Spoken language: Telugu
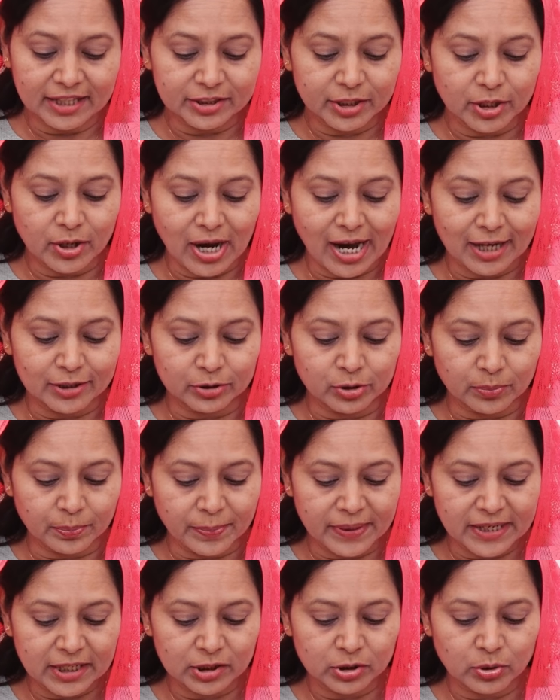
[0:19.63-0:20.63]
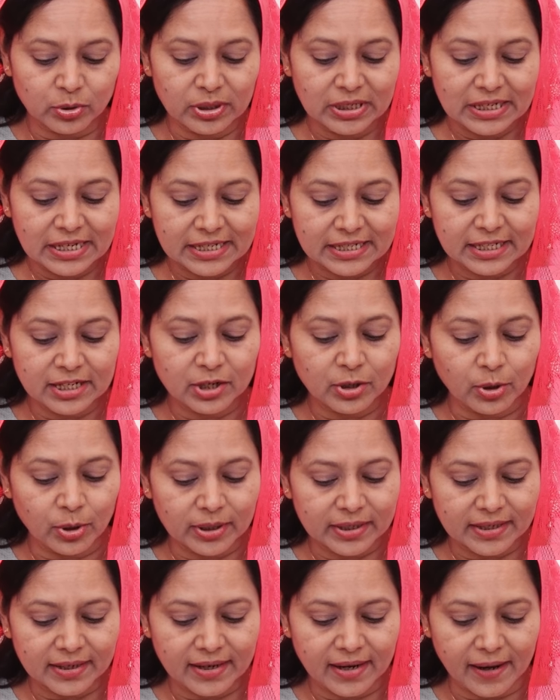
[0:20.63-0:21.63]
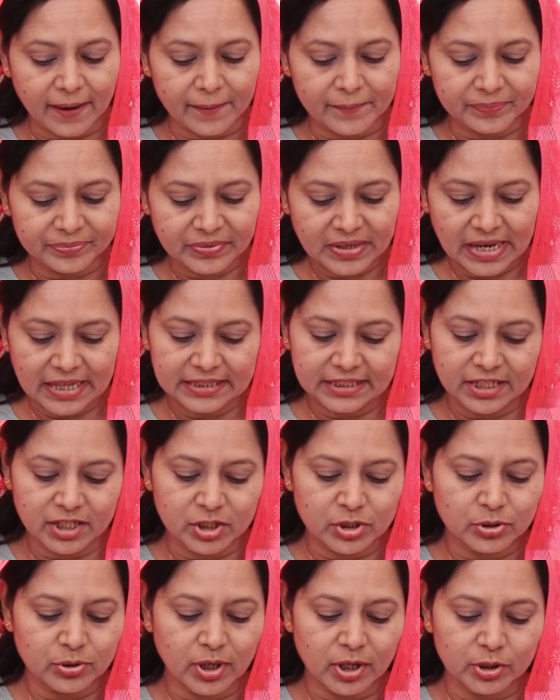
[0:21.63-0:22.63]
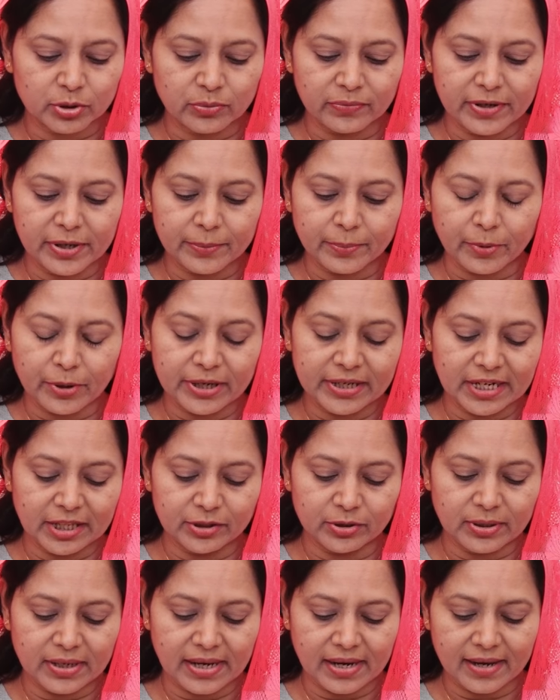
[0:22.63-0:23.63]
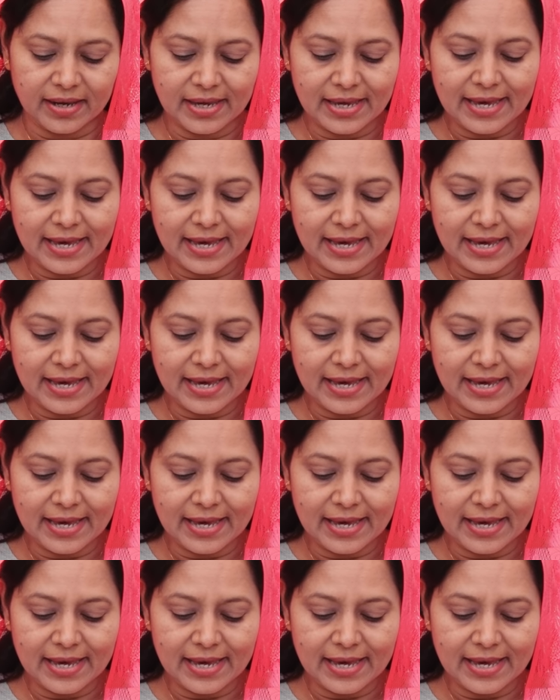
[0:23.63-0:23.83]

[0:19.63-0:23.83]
అతడు ఆ దుప్పటితో నీటిని కొట్టగా అది ఇటు అటు విడిపోయినందున